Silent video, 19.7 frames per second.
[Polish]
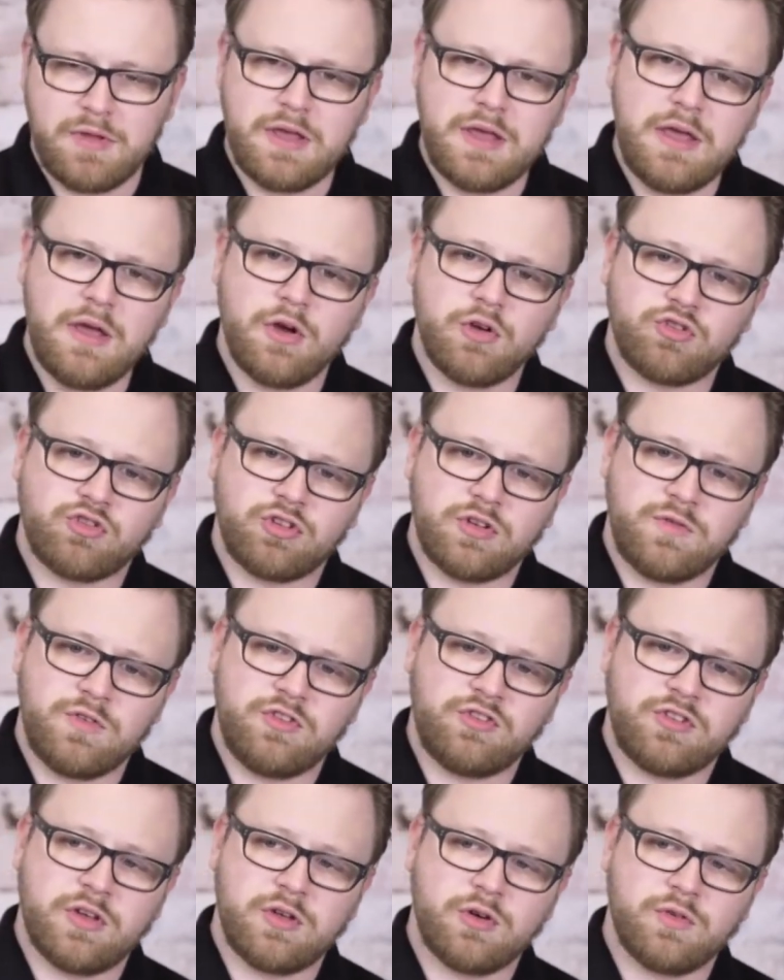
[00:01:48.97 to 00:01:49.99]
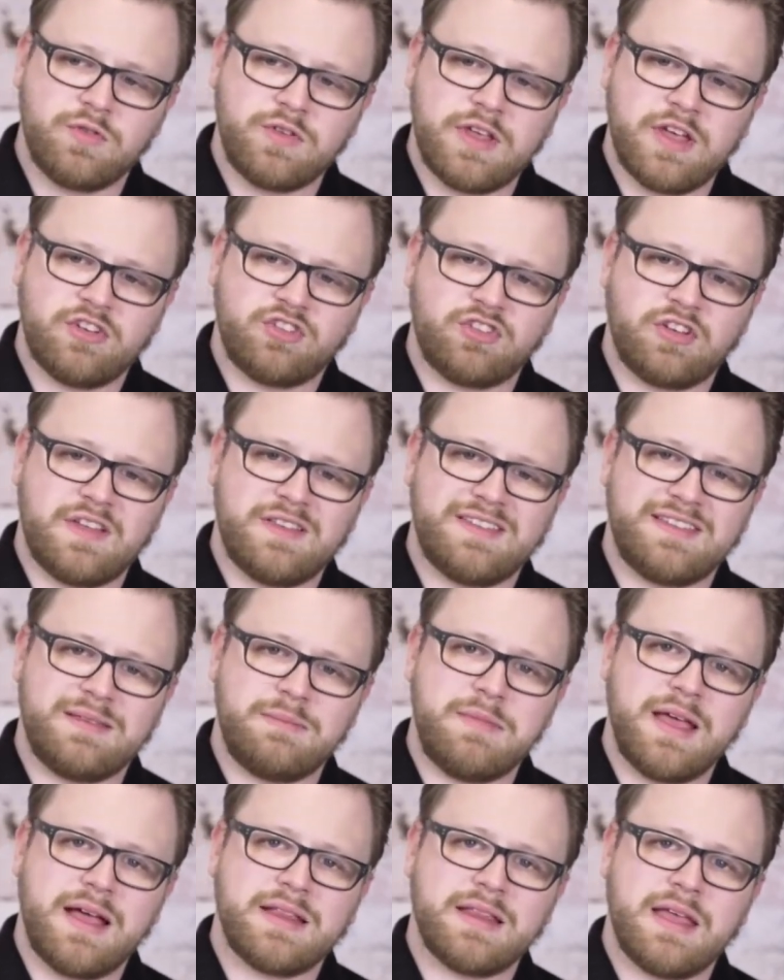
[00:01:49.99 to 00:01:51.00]
i oczywiście również
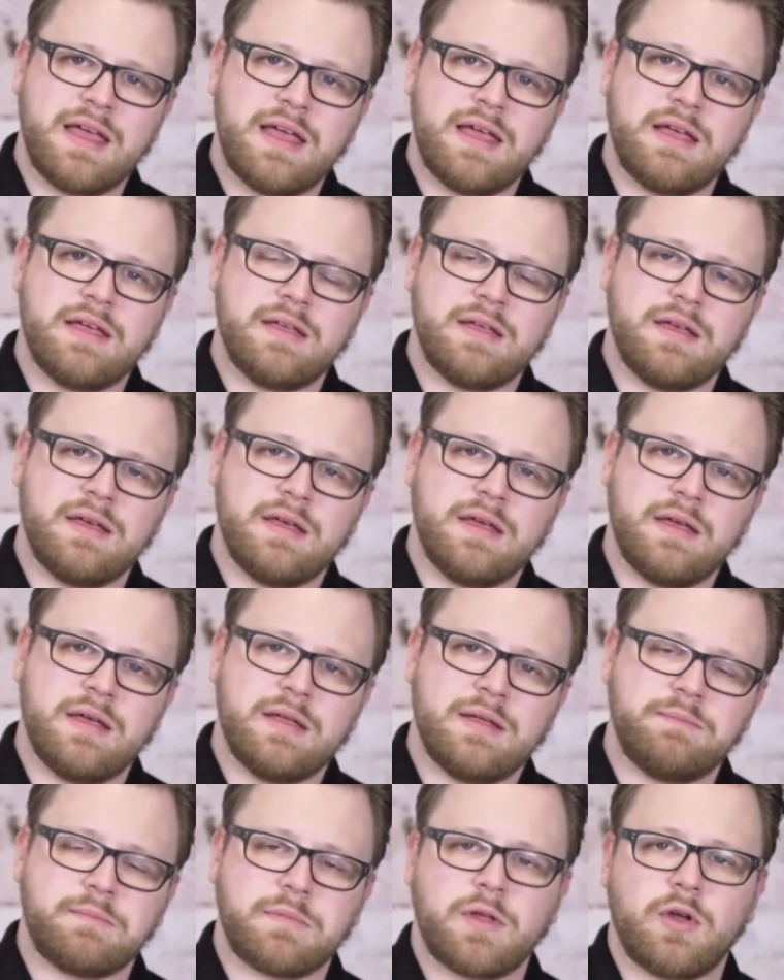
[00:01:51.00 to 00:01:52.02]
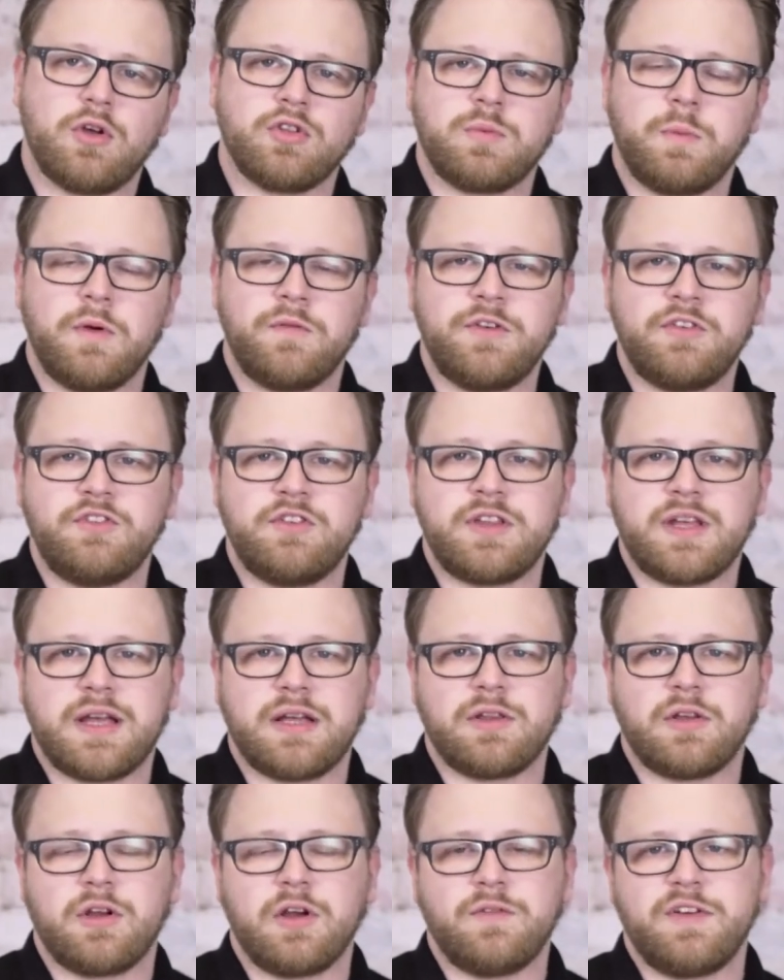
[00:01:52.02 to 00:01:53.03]
zmianę e, odpowiedzi
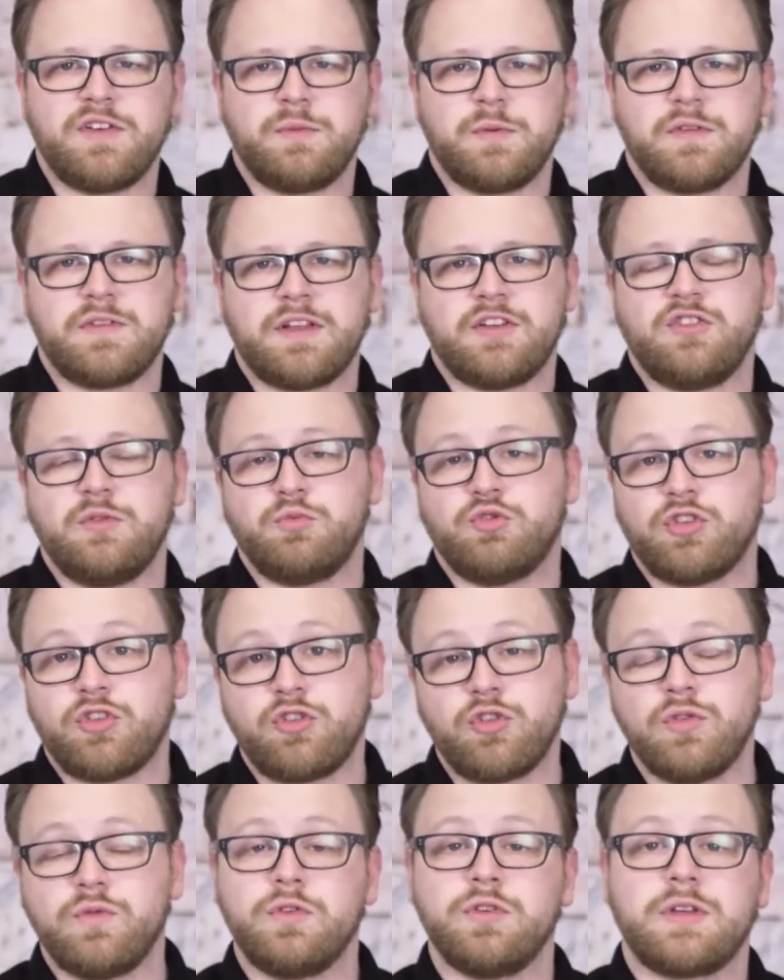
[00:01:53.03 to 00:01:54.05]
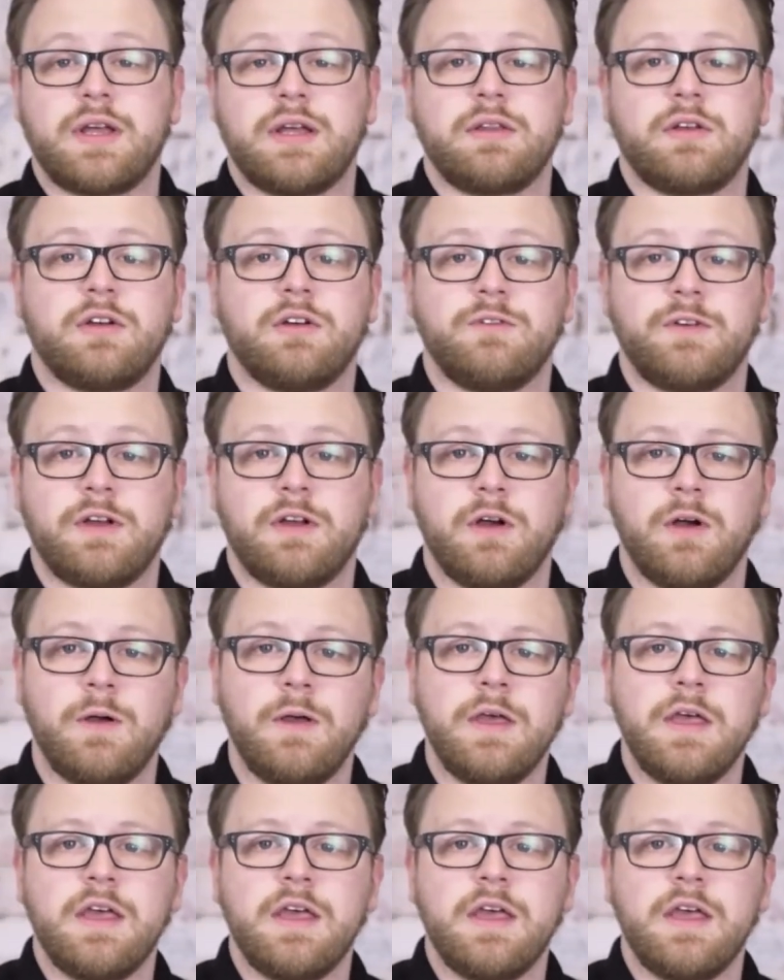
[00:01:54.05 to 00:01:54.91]
tkankowej w postaci przesuwu tkankowego,